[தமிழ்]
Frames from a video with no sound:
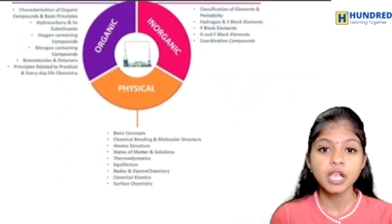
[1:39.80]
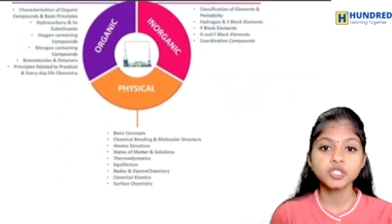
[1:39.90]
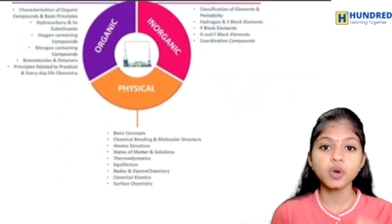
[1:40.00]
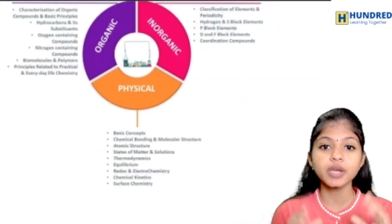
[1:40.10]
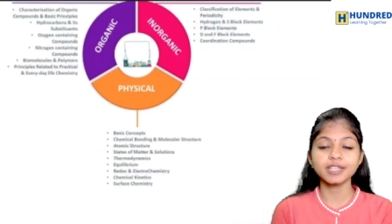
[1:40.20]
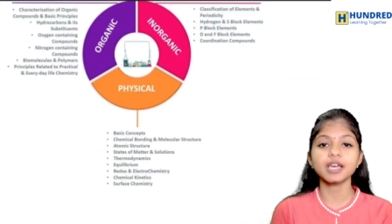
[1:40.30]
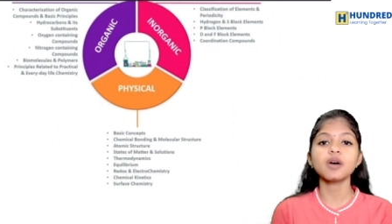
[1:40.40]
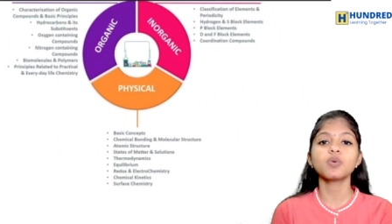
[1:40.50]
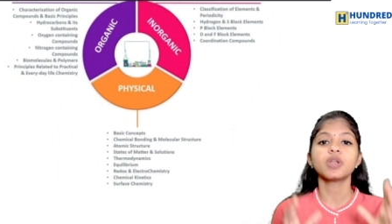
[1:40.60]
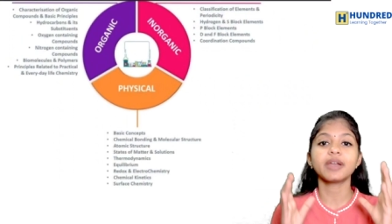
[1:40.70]
ஸோ இதுதான்
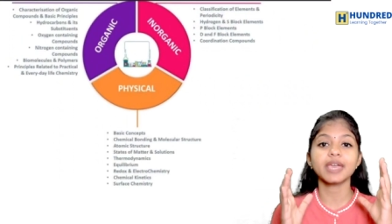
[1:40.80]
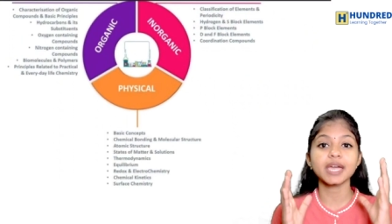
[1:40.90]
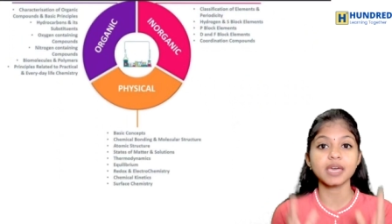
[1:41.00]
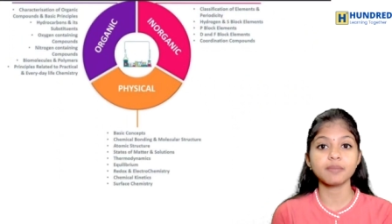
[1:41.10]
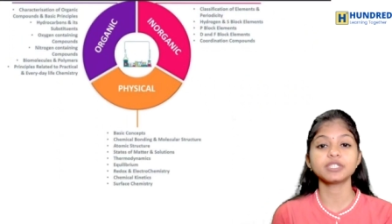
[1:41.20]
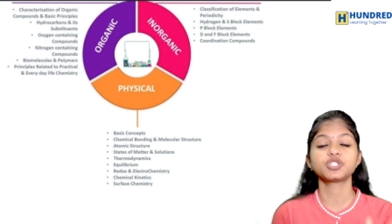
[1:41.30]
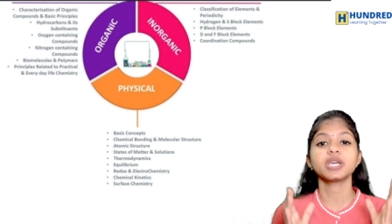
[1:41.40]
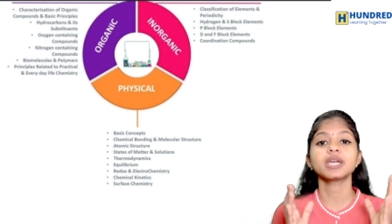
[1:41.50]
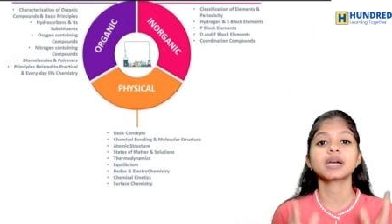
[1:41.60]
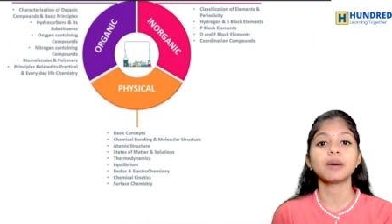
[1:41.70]
உங்களுடைய கெமிஸ்ட்ரி
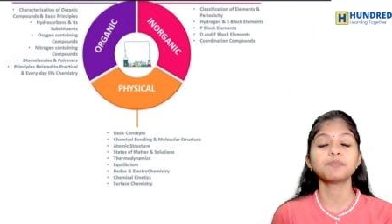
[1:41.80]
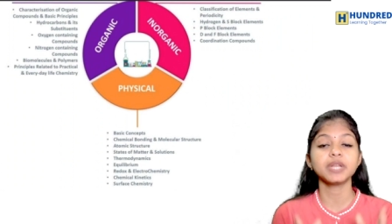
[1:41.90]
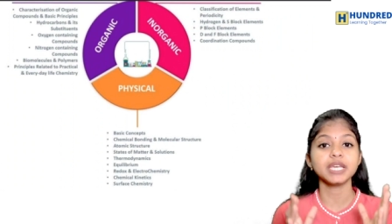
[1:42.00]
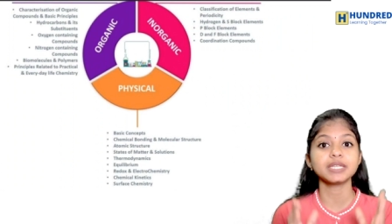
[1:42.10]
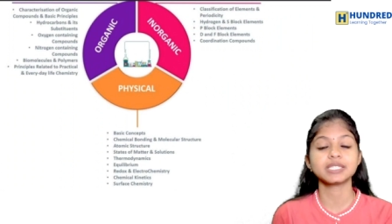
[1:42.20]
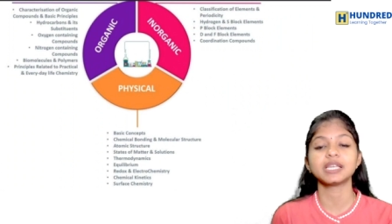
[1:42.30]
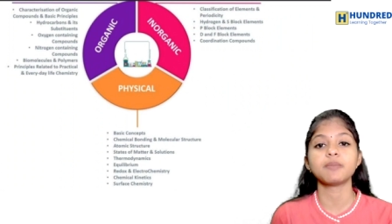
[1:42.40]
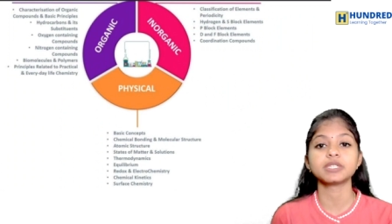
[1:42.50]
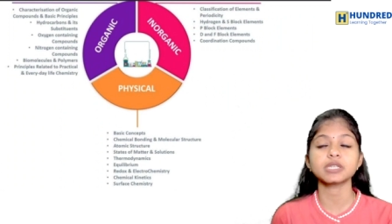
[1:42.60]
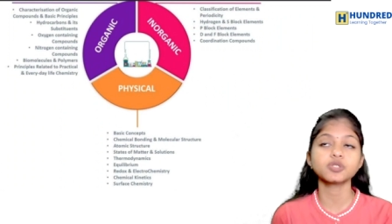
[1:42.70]
கம்ப்ளீட்
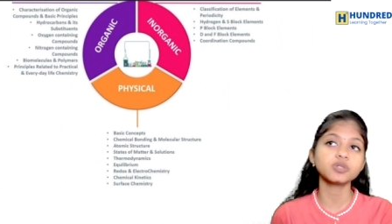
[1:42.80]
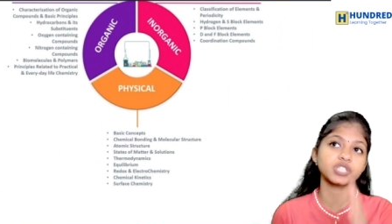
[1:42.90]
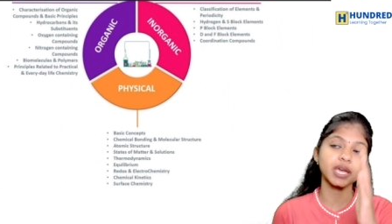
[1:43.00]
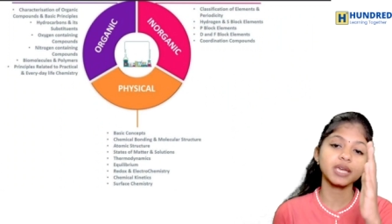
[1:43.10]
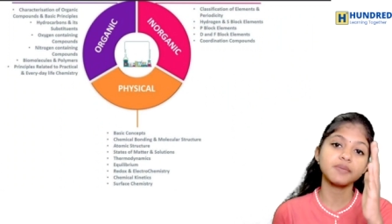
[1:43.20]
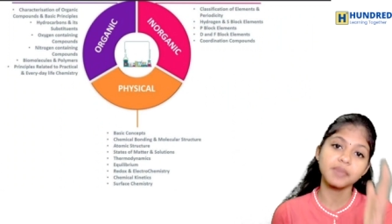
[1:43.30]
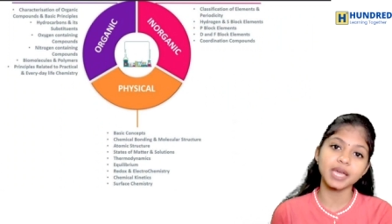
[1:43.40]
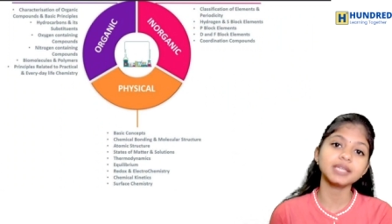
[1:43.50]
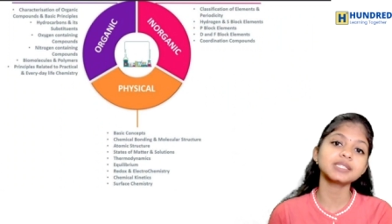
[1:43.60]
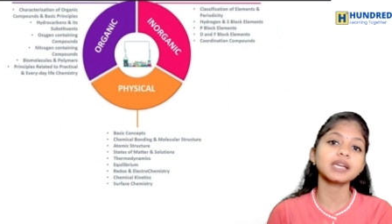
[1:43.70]
சிலபஸ் ஸோ ஜெய்
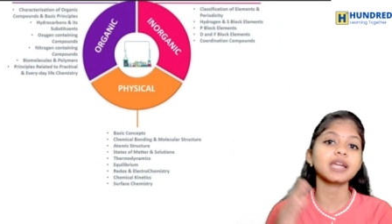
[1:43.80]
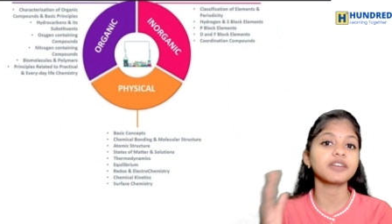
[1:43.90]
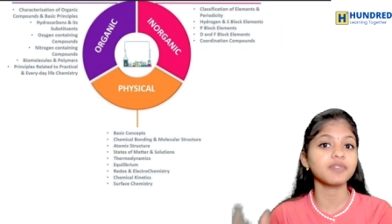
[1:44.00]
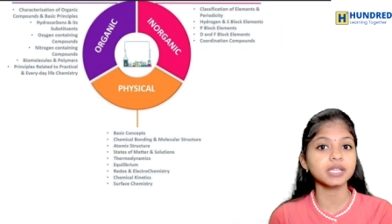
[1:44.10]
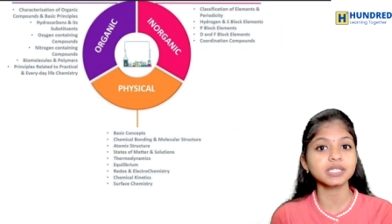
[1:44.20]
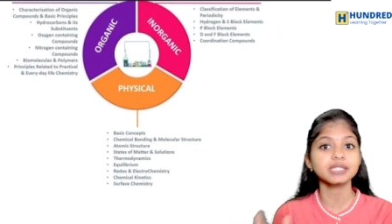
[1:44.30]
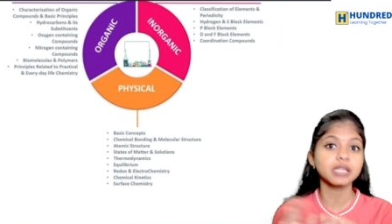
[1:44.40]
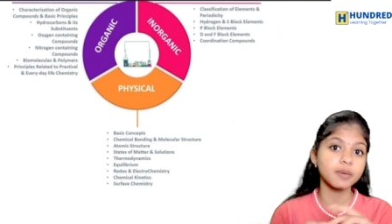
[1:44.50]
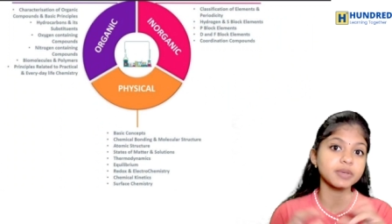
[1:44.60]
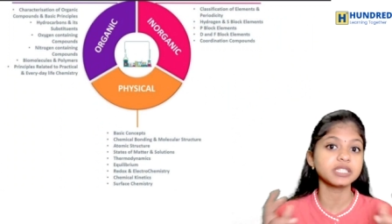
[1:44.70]
மெயின்ஸ் அண்ட் அட்வான்ஸ்க்கு
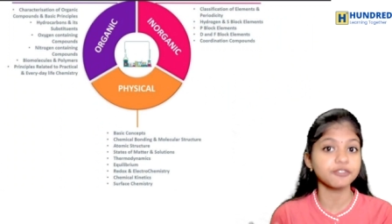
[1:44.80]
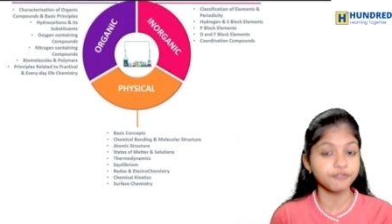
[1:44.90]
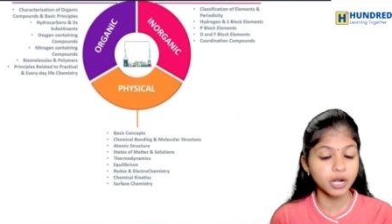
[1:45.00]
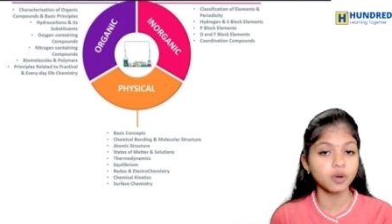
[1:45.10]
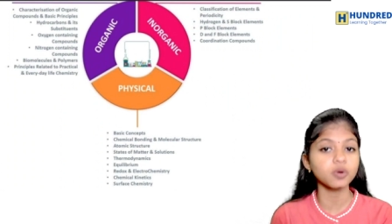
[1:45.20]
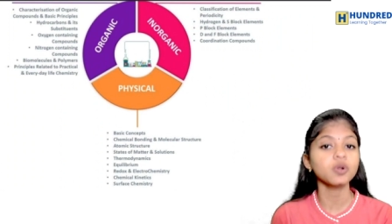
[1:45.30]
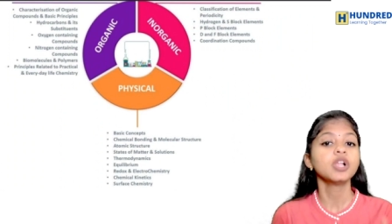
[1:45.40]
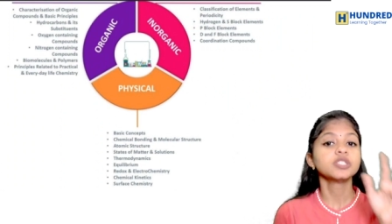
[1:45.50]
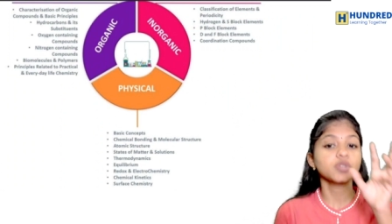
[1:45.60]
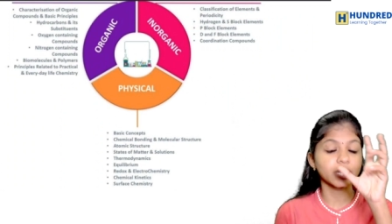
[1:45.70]
சிலபஸ் டிஃபர் ஆகும்
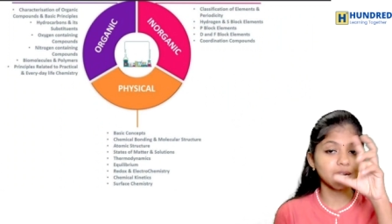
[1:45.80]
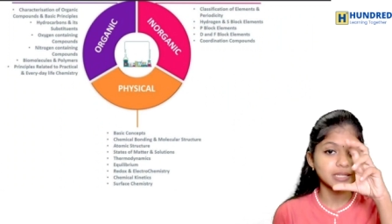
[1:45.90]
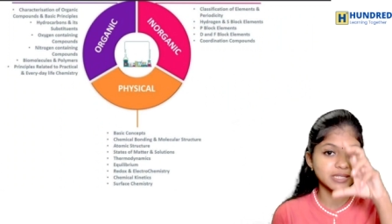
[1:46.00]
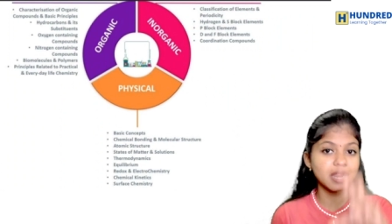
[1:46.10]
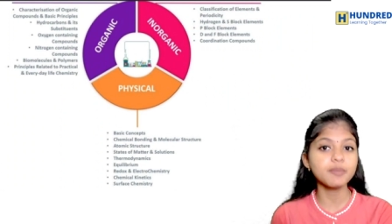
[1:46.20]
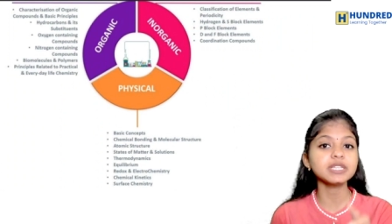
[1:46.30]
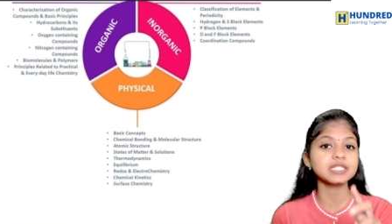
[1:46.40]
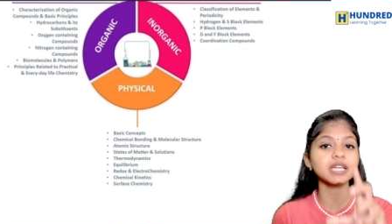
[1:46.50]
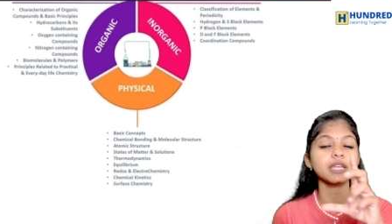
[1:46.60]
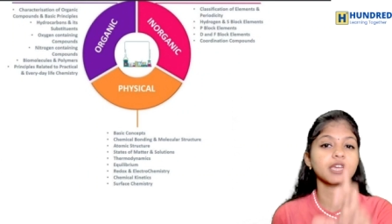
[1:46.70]
ஸோ அதனால
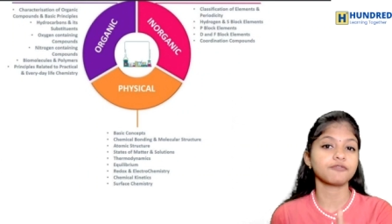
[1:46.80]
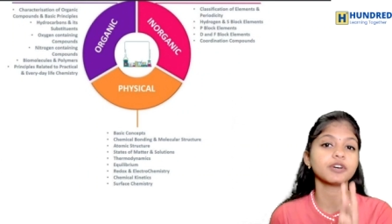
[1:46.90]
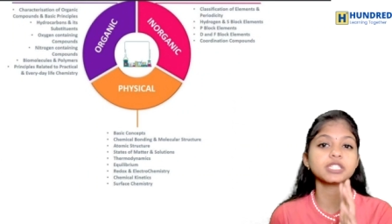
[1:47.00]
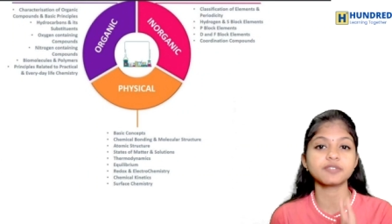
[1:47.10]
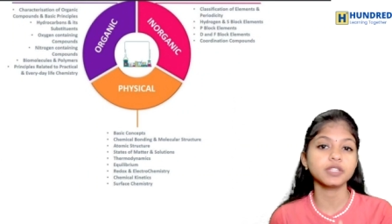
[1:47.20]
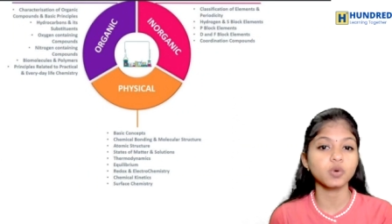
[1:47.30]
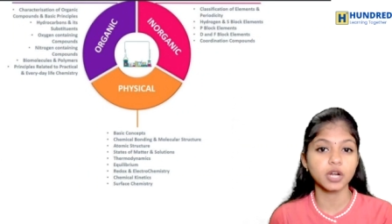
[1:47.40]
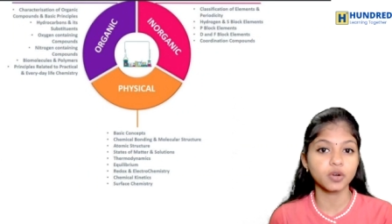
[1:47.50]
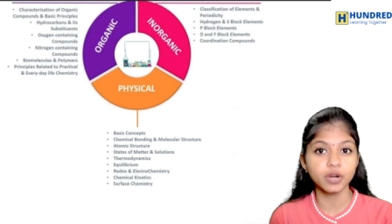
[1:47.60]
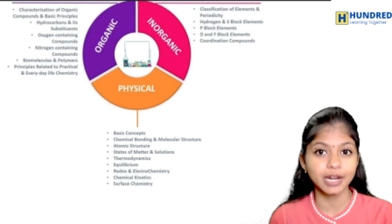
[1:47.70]
சிலபஸில் நீங்கள் ஃபர்ஸ்ட் வந்து உங்களுக்கு ஒரு